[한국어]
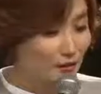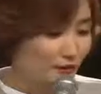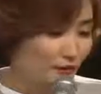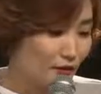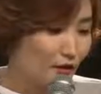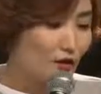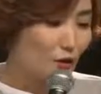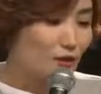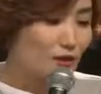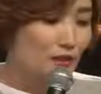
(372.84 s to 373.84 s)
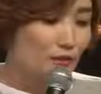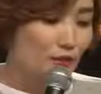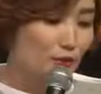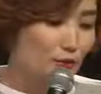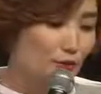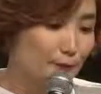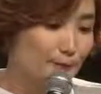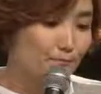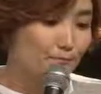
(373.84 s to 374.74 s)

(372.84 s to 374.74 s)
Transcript: 텐데요. 이 영상은요, 여러분.